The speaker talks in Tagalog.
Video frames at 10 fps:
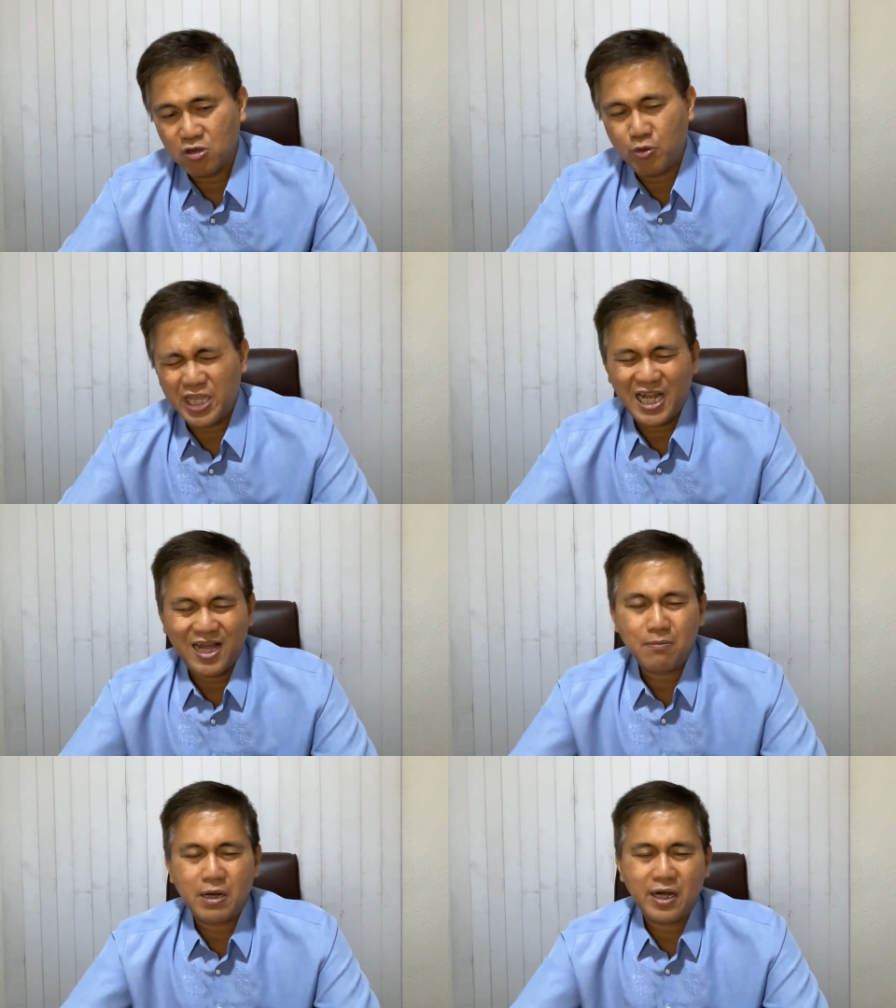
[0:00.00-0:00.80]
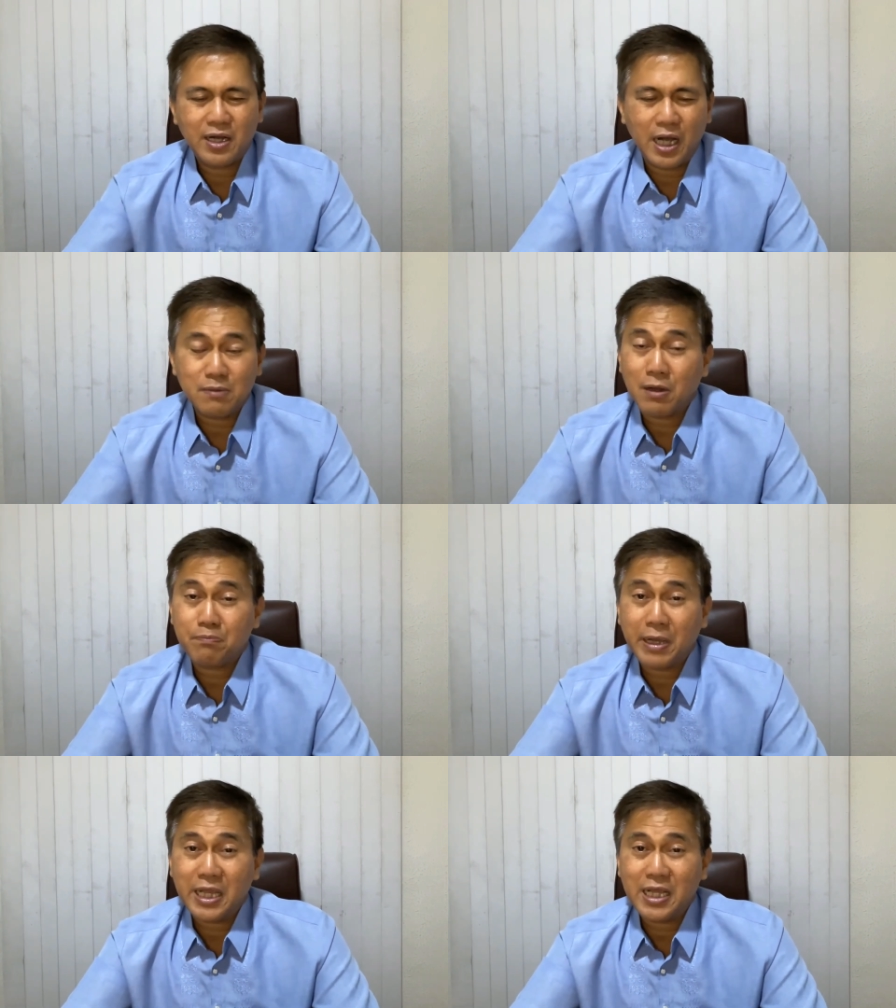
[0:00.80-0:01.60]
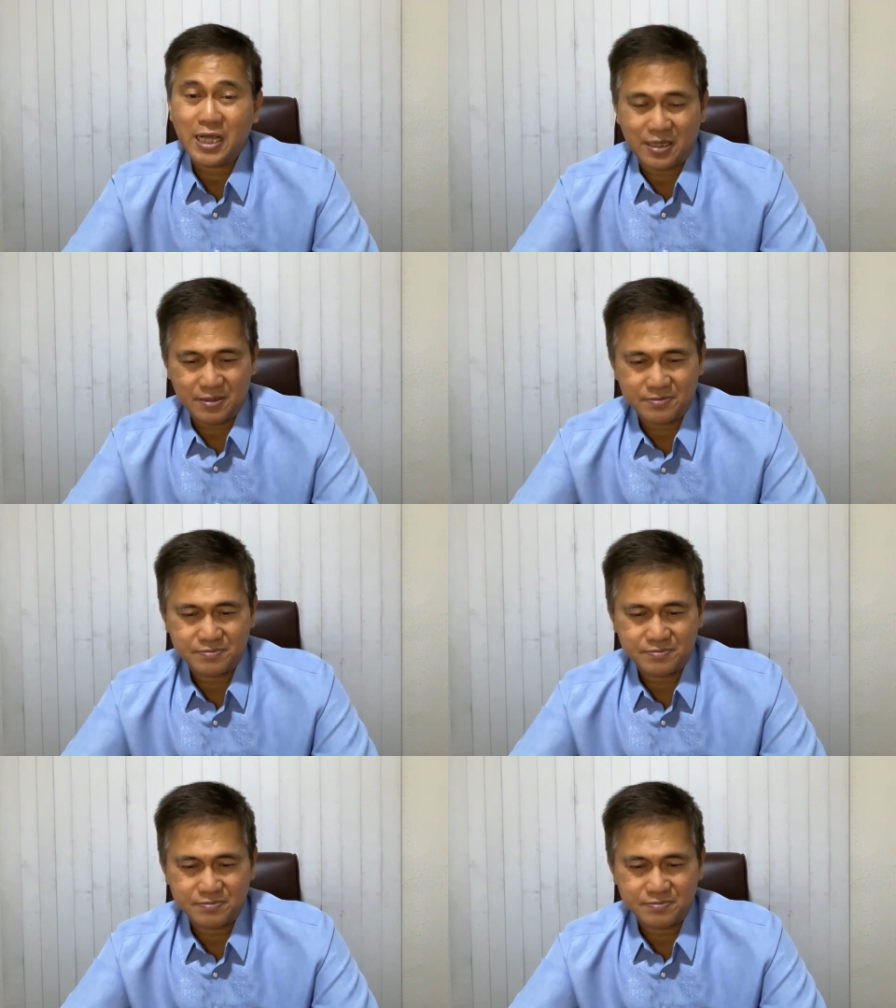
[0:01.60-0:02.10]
Umuwi na lamang at magpahinga.